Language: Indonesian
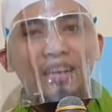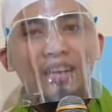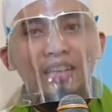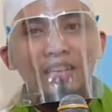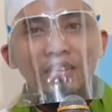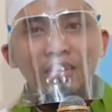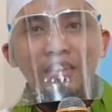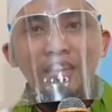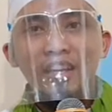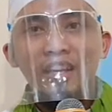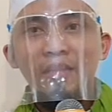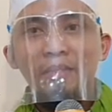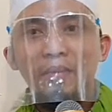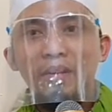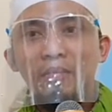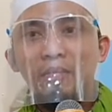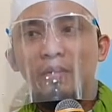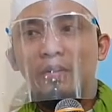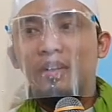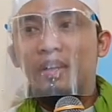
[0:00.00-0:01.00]
Itu tidak
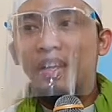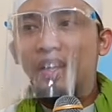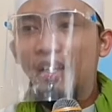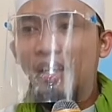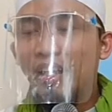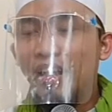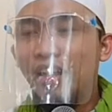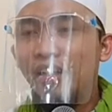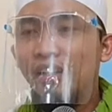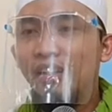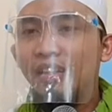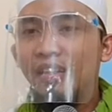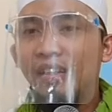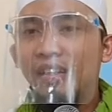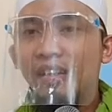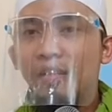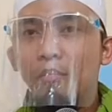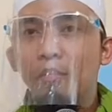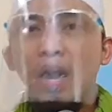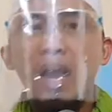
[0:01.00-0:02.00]
diperbolehkan.
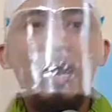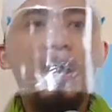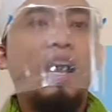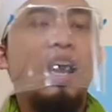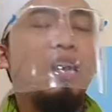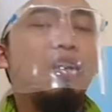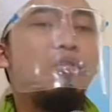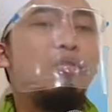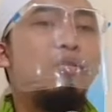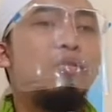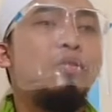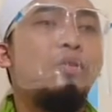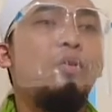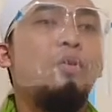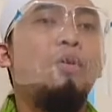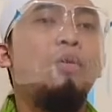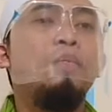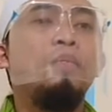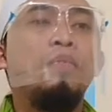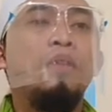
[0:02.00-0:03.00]
Bahkan justru
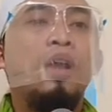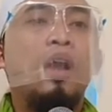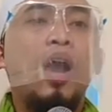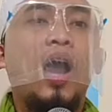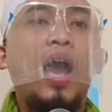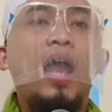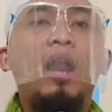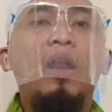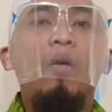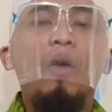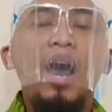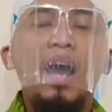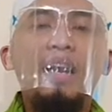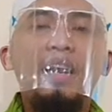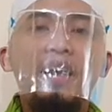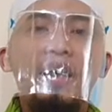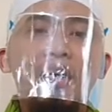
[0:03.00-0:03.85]
kalau ada